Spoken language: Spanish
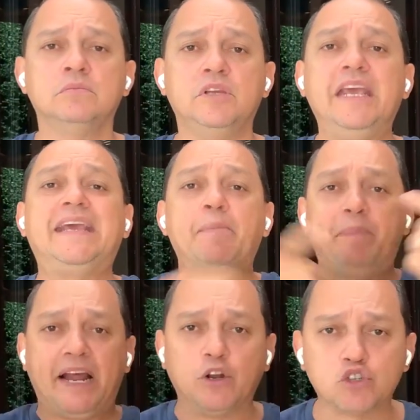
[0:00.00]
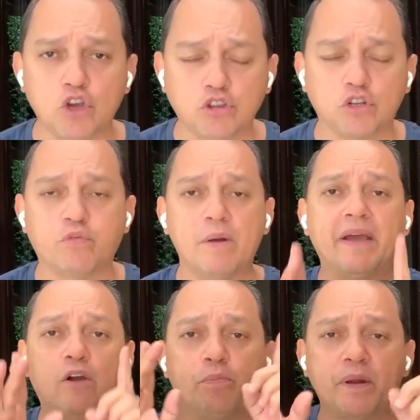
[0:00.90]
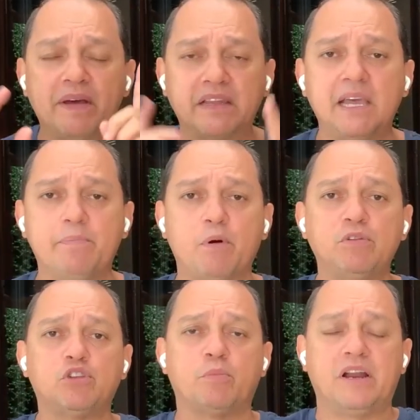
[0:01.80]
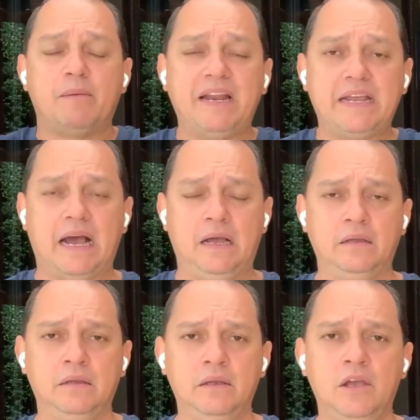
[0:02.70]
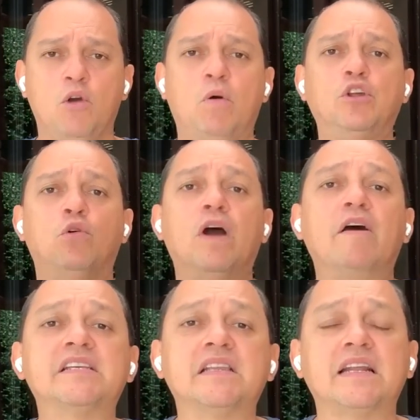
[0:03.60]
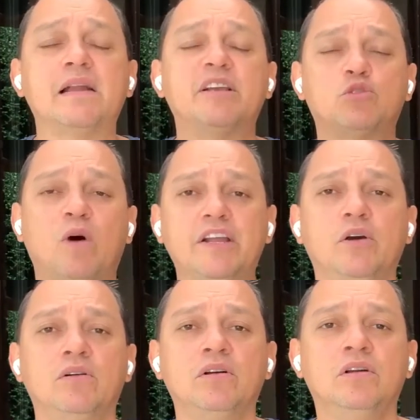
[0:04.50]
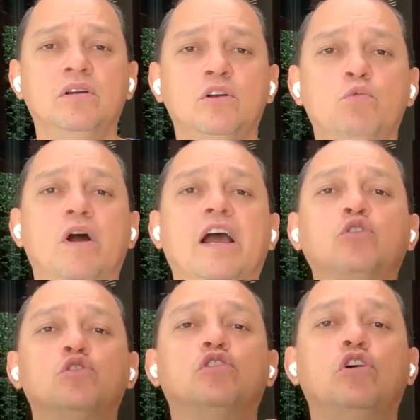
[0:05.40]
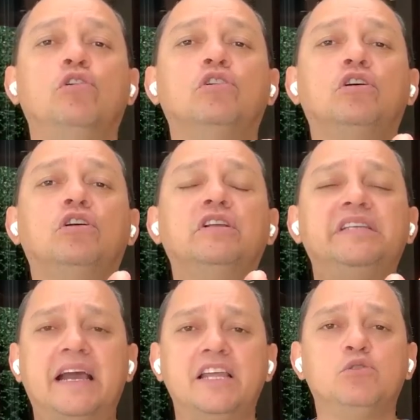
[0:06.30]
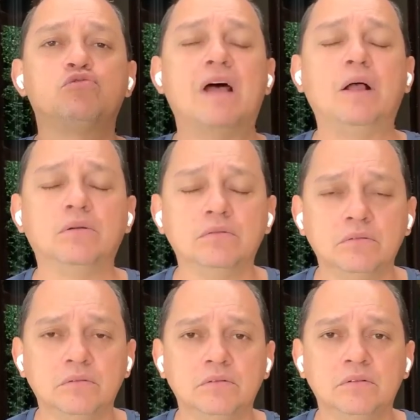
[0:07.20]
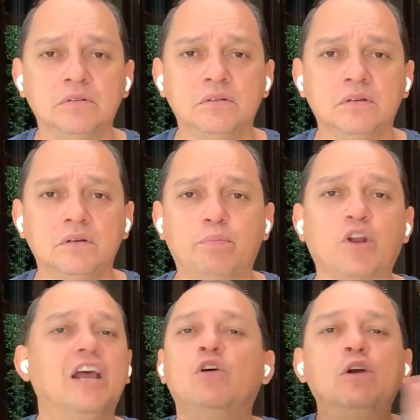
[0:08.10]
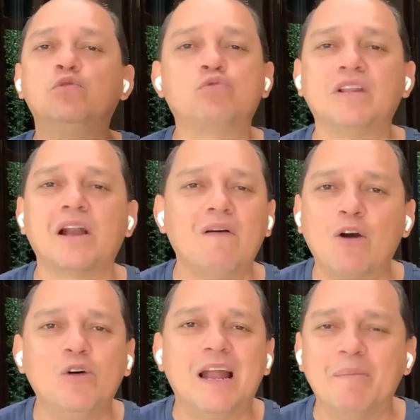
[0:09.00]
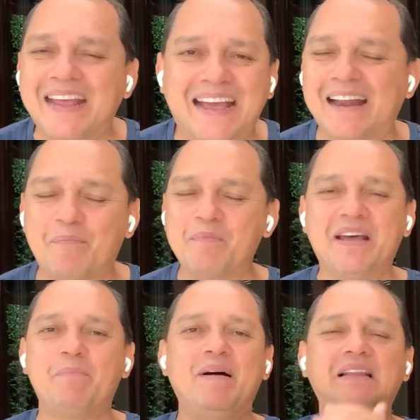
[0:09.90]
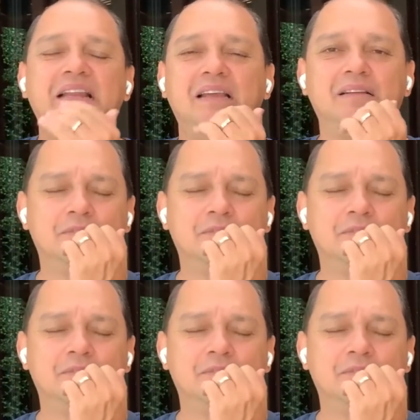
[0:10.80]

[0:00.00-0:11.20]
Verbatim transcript: y que para nosotros fue el mejor primer tiempo visto por el América, cuando los jugadores entran al vestuario, Juan Carlos Osorio llega disgustado porque no le gustó el trabajo de la América en la primera parte.